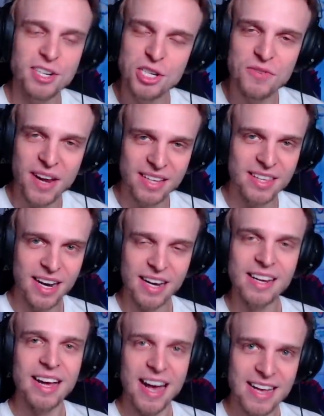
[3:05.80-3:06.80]
agora a gente vai
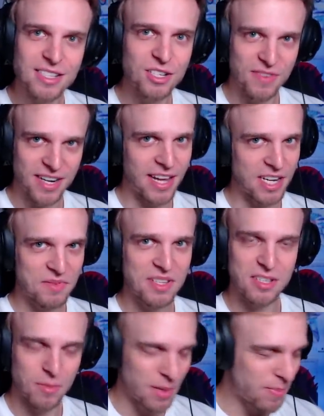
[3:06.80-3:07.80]
entrar em casa de
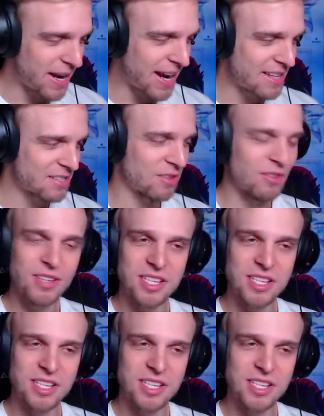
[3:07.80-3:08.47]
verdade. Vocês estão preparados?